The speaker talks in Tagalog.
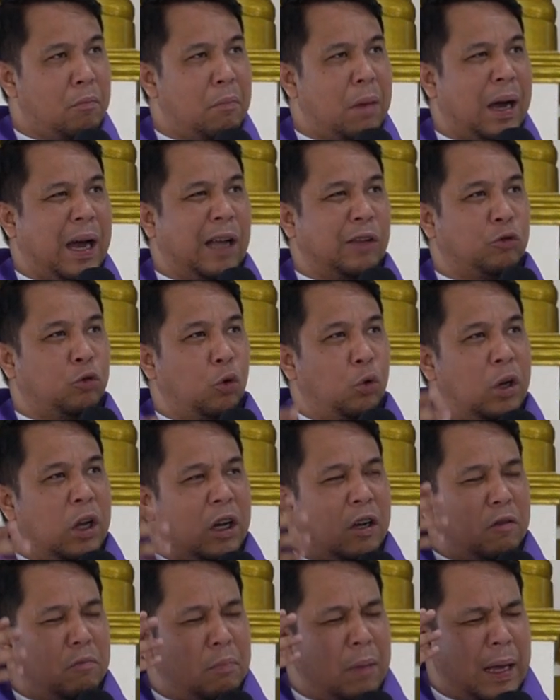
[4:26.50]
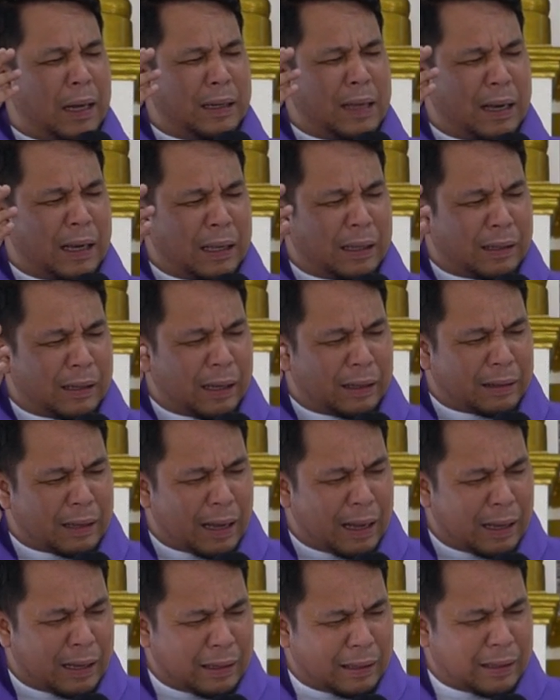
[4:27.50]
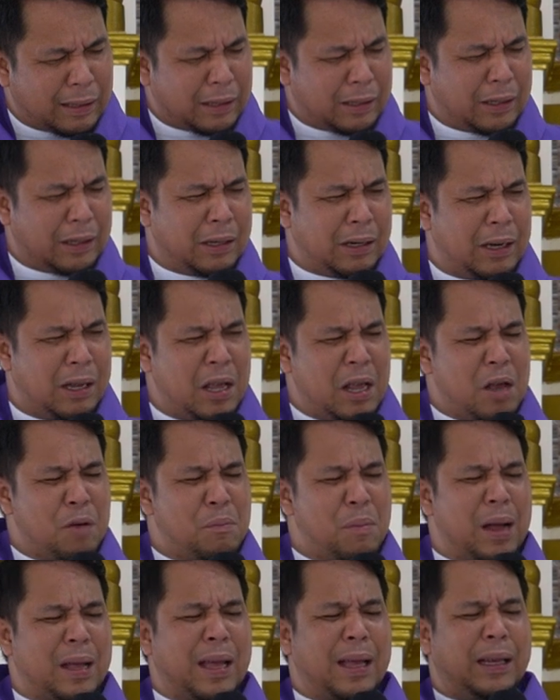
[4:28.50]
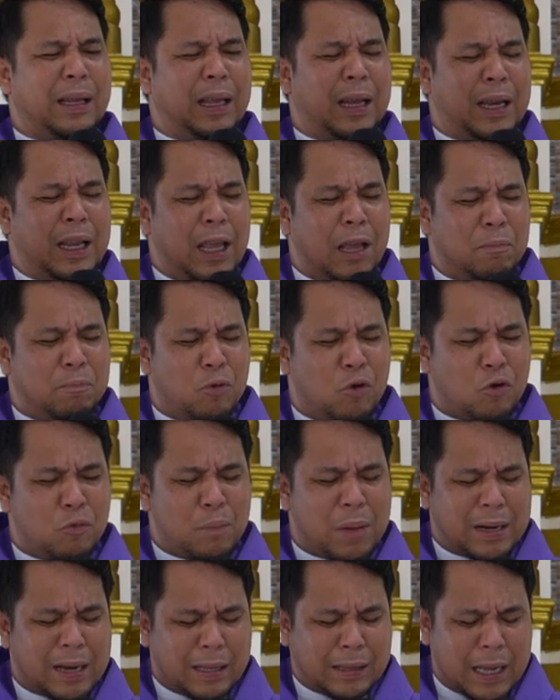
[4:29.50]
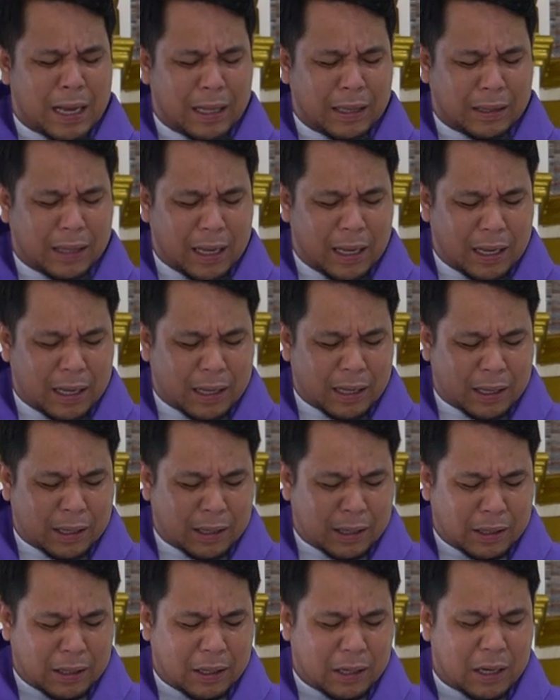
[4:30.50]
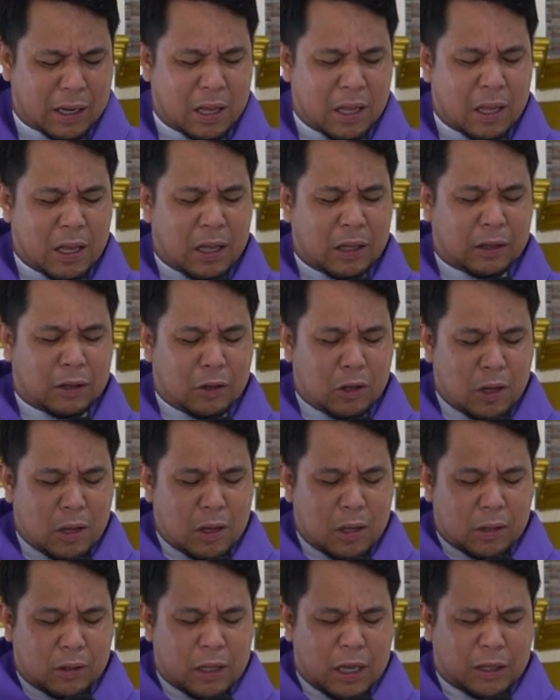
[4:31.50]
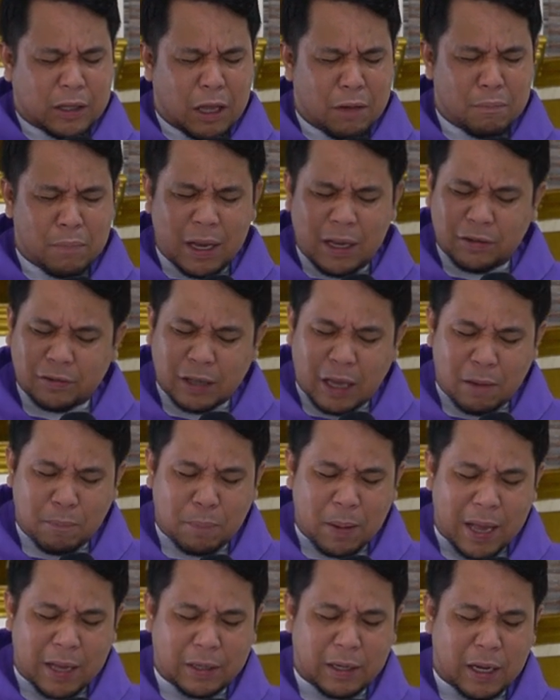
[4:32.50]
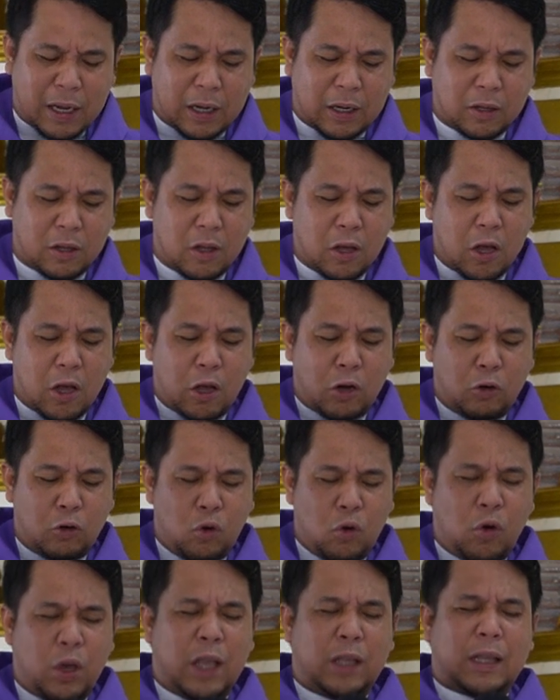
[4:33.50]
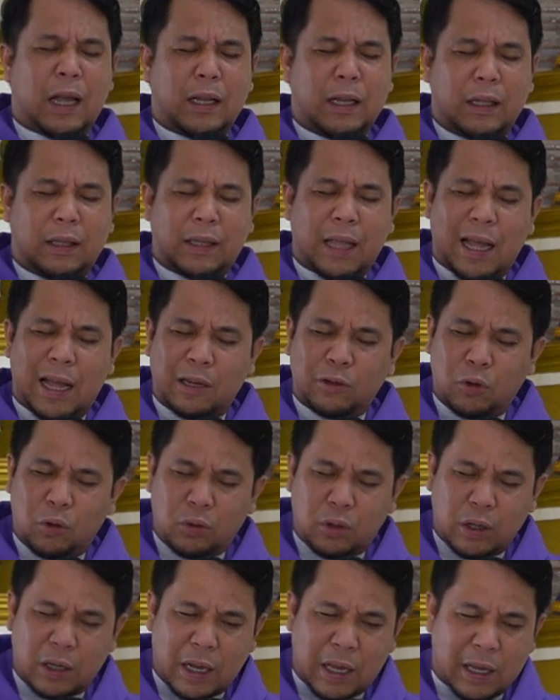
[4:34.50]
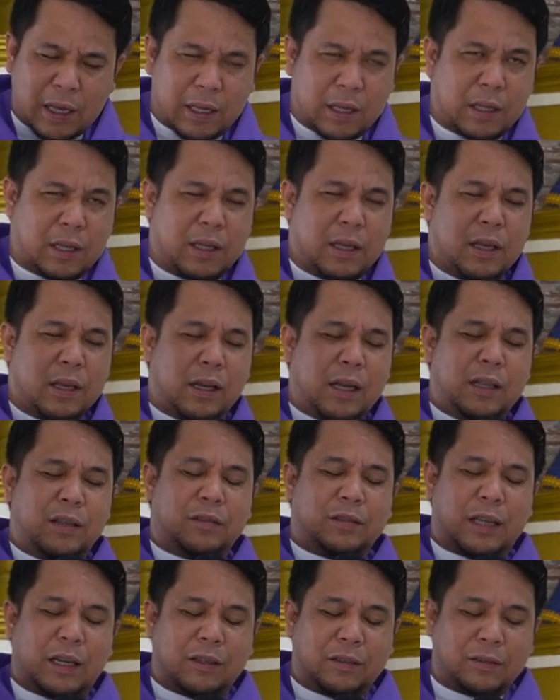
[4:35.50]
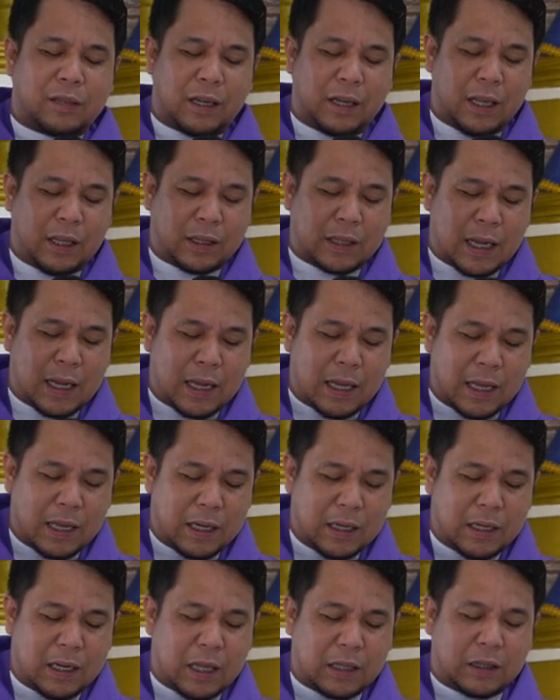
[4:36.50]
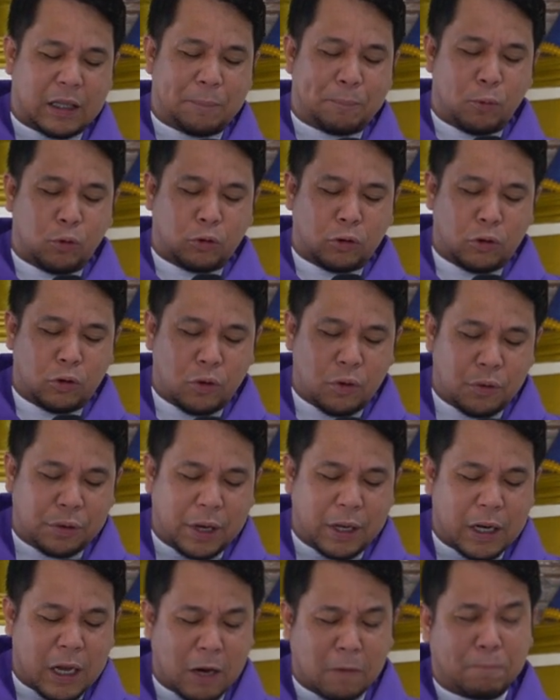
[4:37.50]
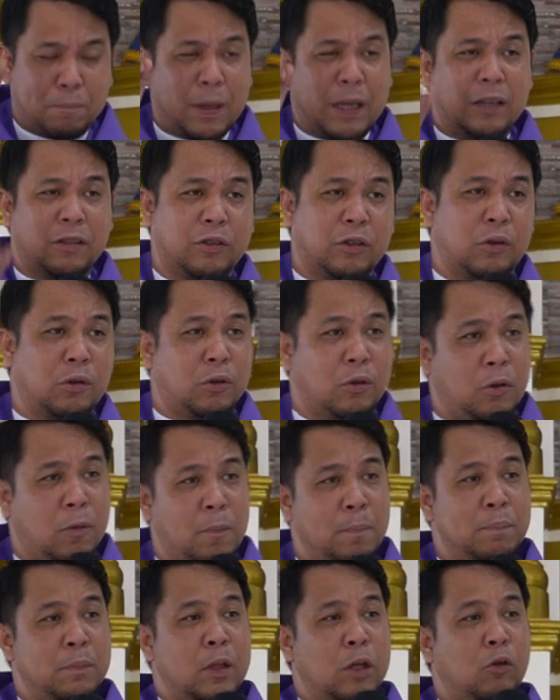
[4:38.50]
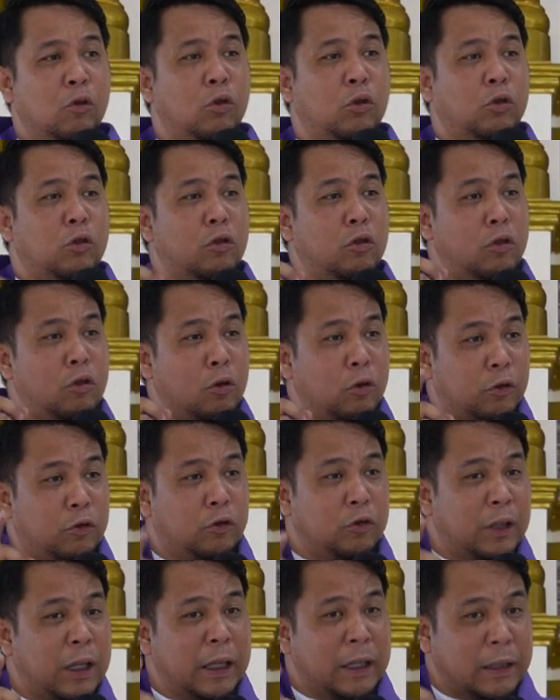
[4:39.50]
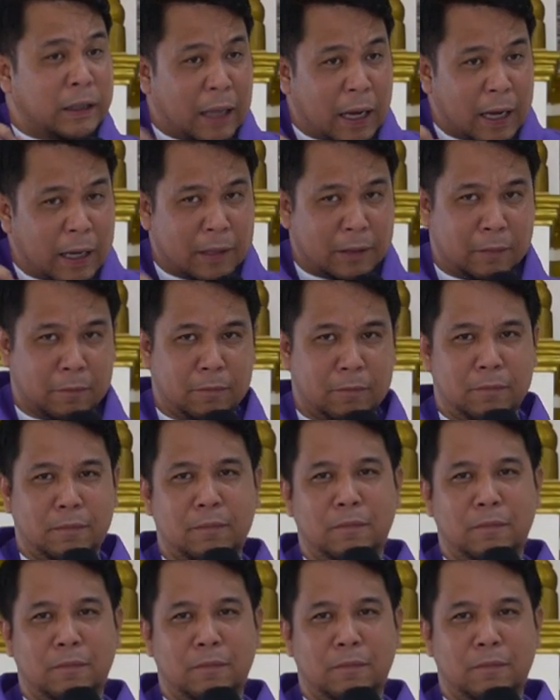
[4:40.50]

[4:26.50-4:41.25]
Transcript: makasulek man nakitkitaan, makariribok man adingdinggan, Daytay may sabanag, no idandanon na, kan sarsaritaan na tipudno ken agpayso good news dayta.